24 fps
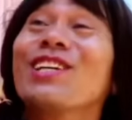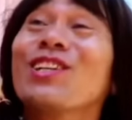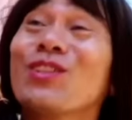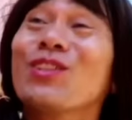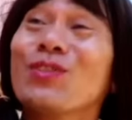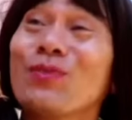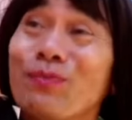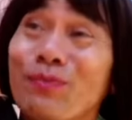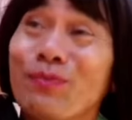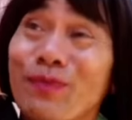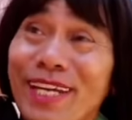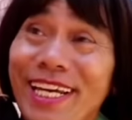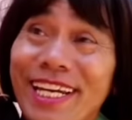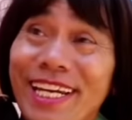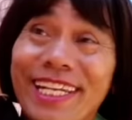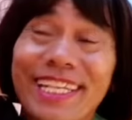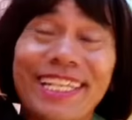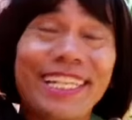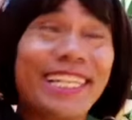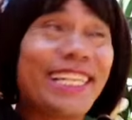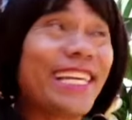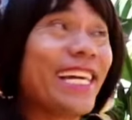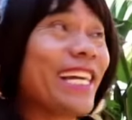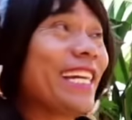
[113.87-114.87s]
tumben
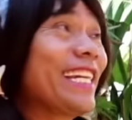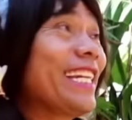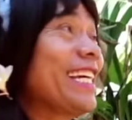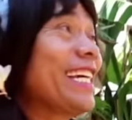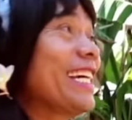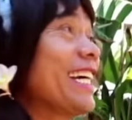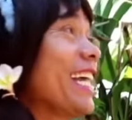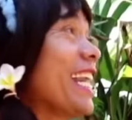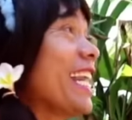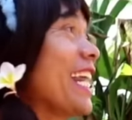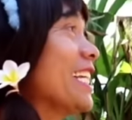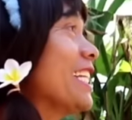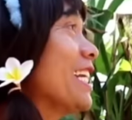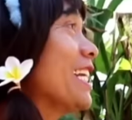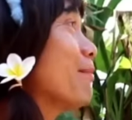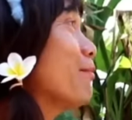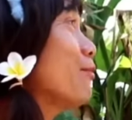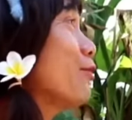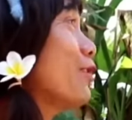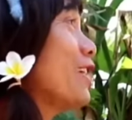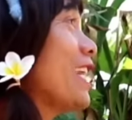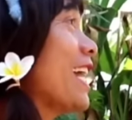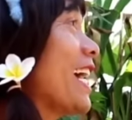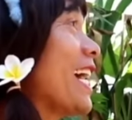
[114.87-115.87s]
tiang ning raja
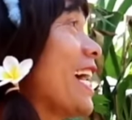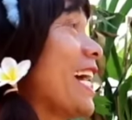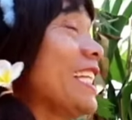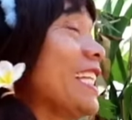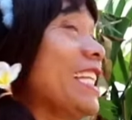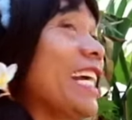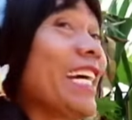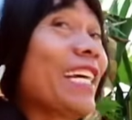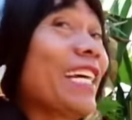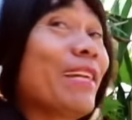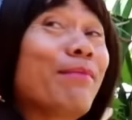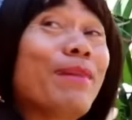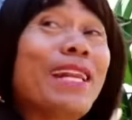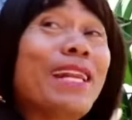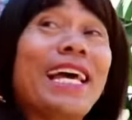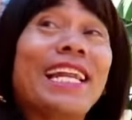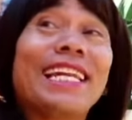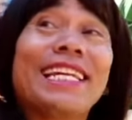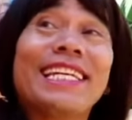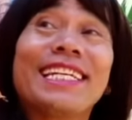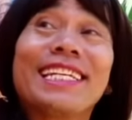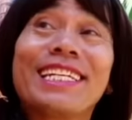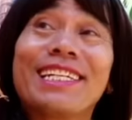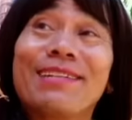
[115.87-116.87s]
muda ngajakin
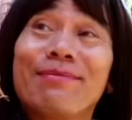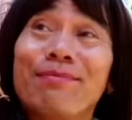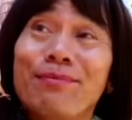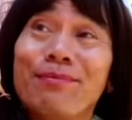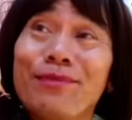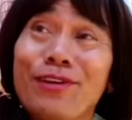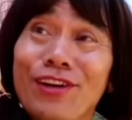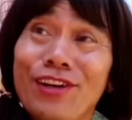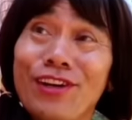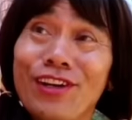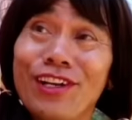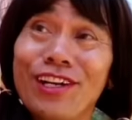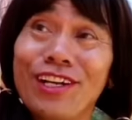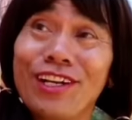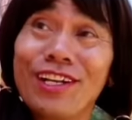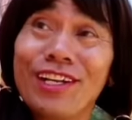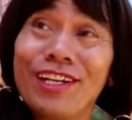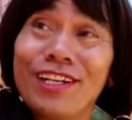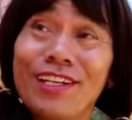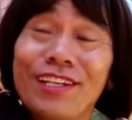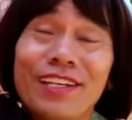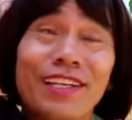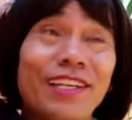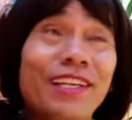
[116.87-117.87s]
lali ke mall
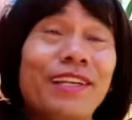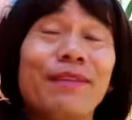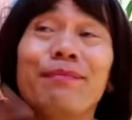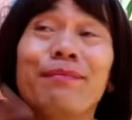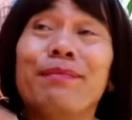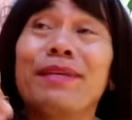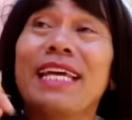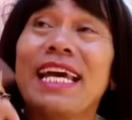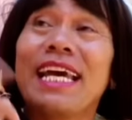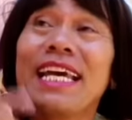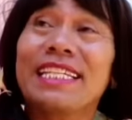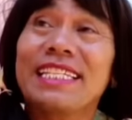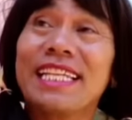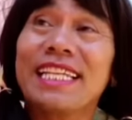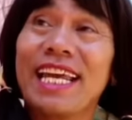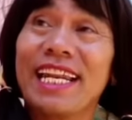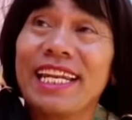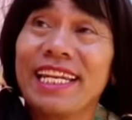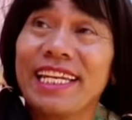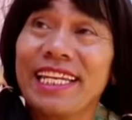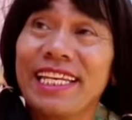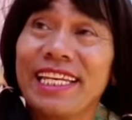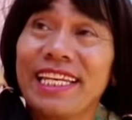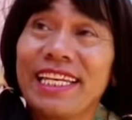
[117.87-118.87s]

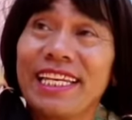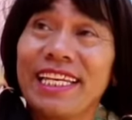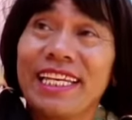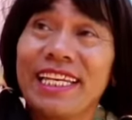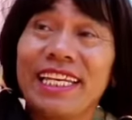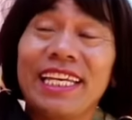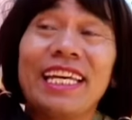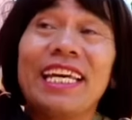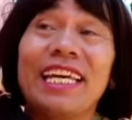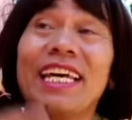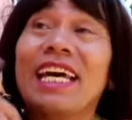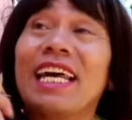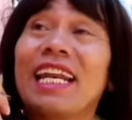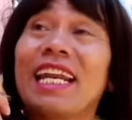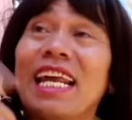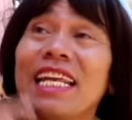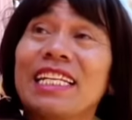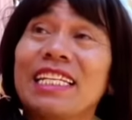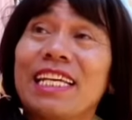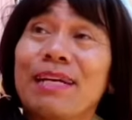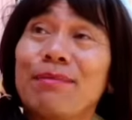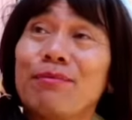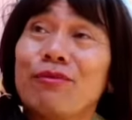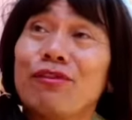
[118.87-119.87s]
biasane
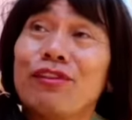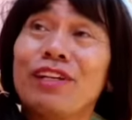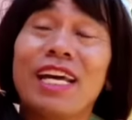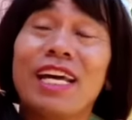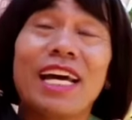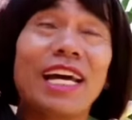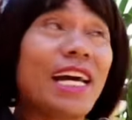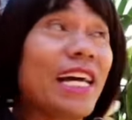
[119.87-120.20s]
Raja muda